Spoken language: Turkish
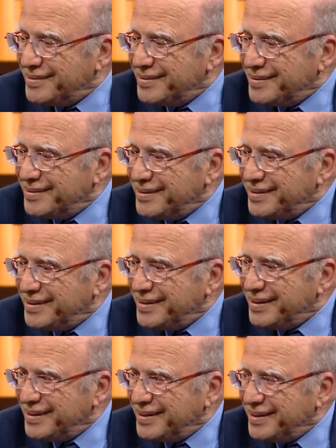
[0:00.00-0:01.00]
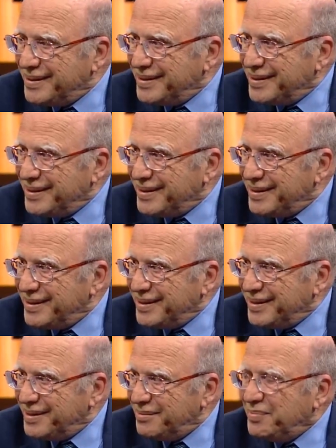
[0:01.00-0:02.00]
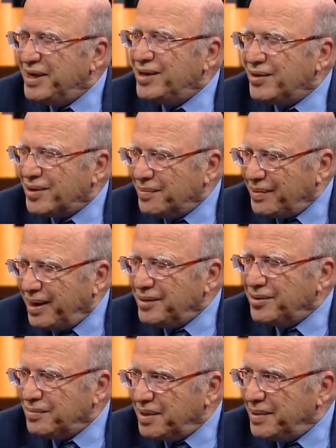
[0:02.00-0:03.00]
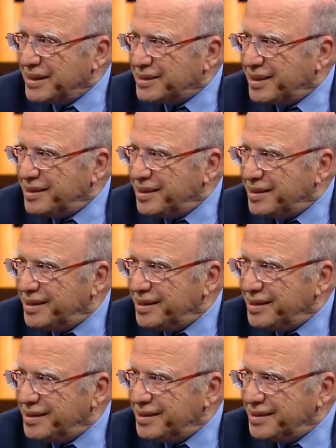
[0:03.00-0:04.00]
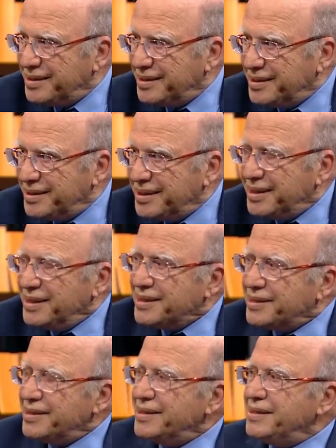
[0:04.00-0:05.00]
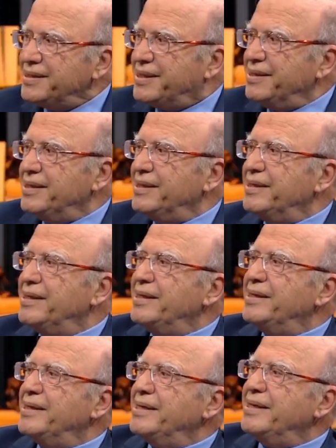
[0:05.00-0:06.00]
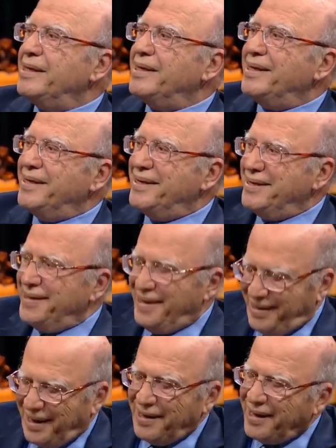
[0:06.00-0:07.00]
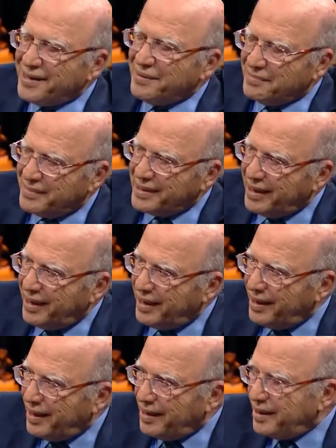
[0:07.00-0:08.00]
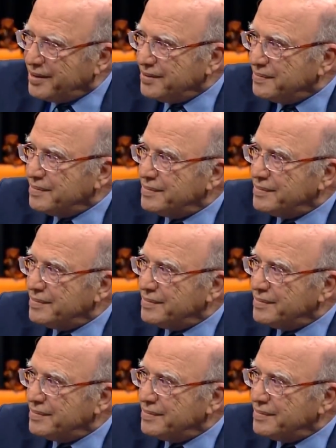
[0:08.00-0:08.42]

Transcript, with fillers: E, yani burada şunu demek istiyorum. Biliyorum, anlıyorum demek istiyorum. E, doğu'da Doğu'da Tanrı e, Spinoza'nın bir sözü e, var hatırlarsınız. Anladım.